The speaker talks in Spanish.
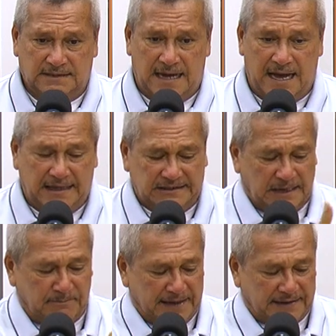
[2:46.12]
Ah,
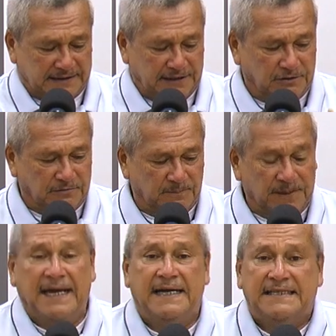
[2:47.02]
se partió.
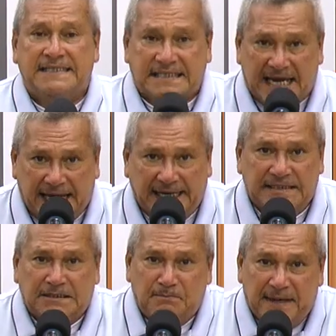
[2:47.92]

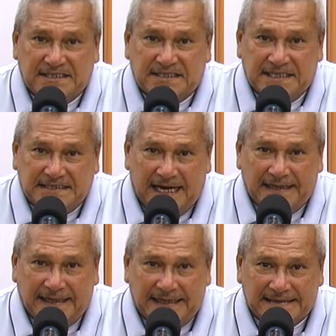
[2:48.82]
Seis meses ya
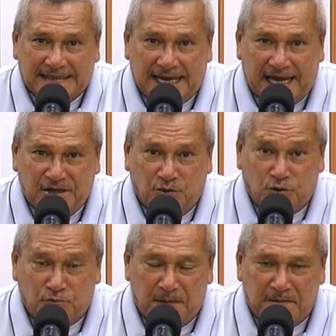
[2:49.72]
de este año
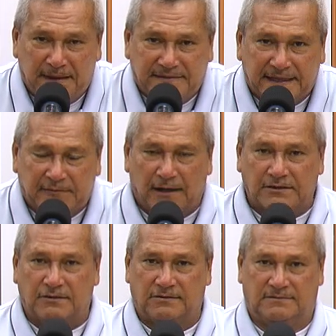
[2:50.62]

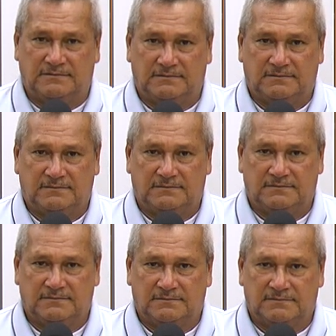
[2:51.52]
2024.
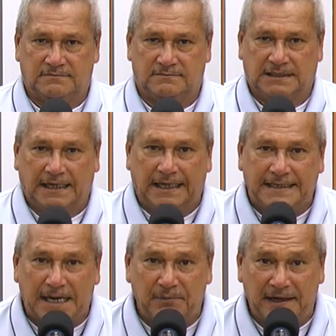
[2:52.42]
Y
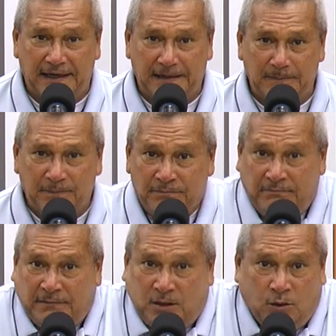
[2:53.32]
ya viene
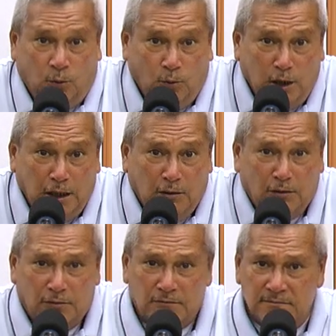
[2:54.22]

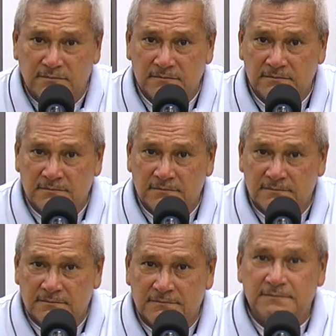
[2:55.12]
julio.
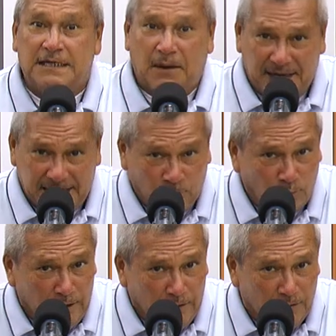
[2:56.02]
Ya viene
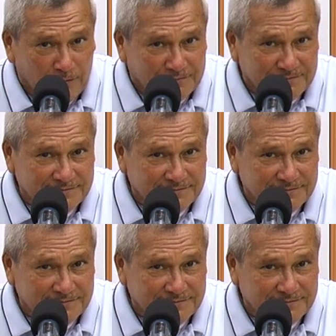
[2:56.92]
julio.